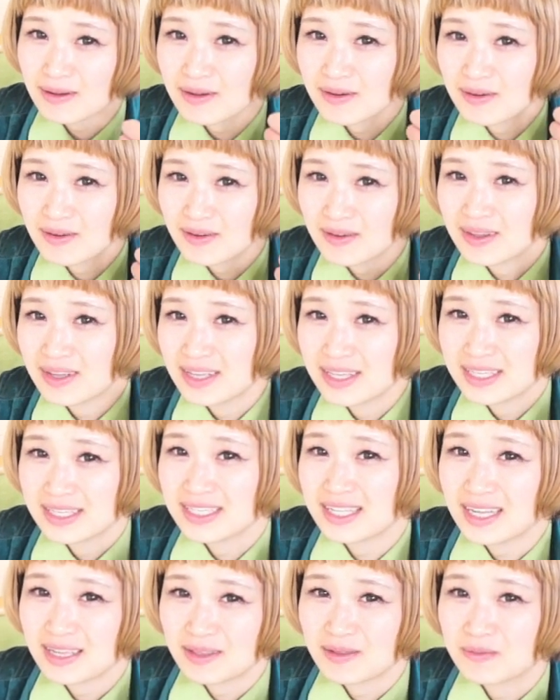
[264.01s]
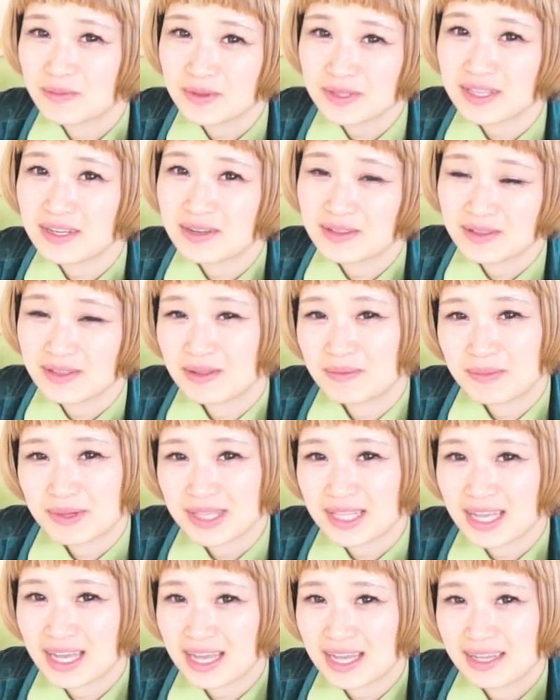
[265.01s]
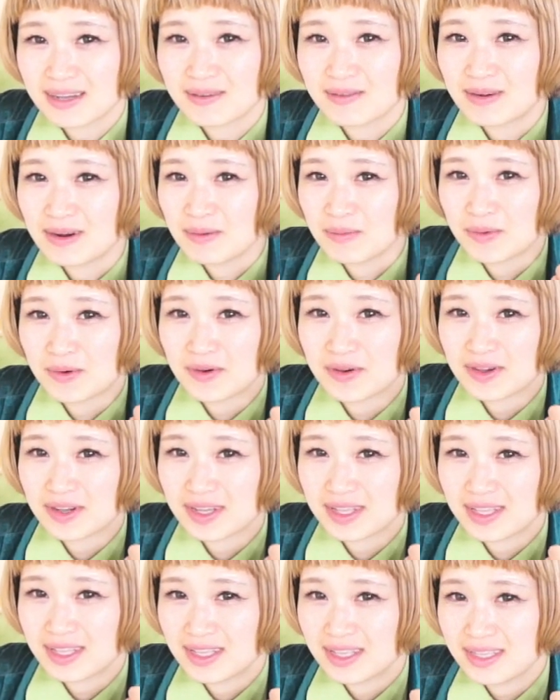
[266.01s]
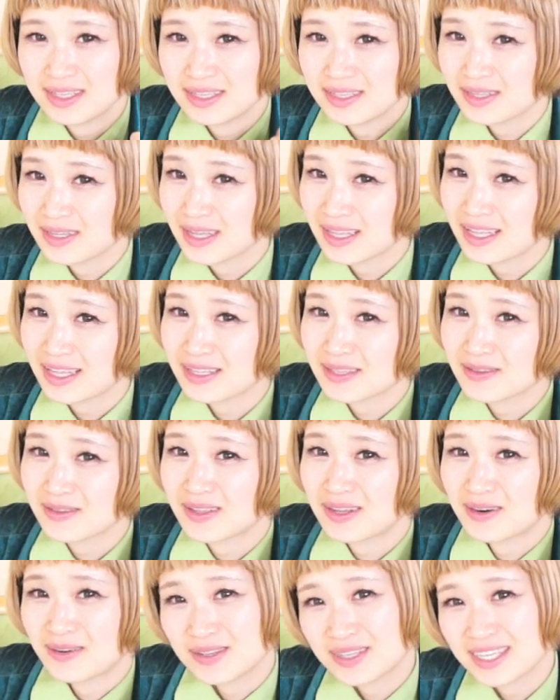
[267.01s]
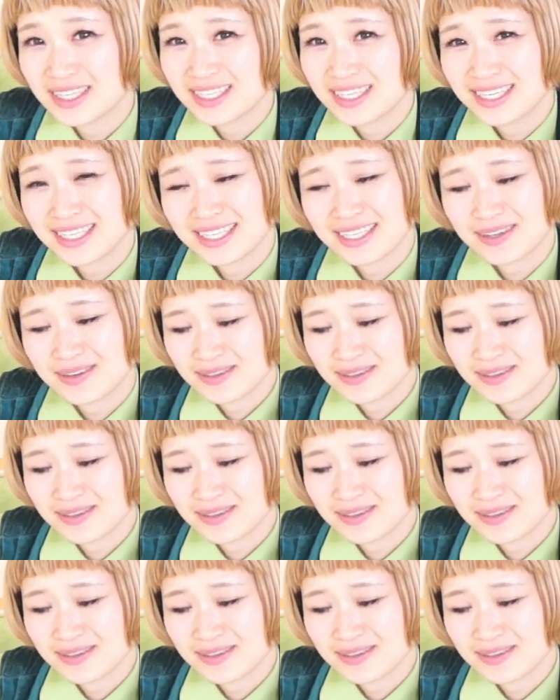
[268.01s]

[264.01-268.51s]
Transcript: をしたいと思ってるのでまたこれも実現できそうならお知らせ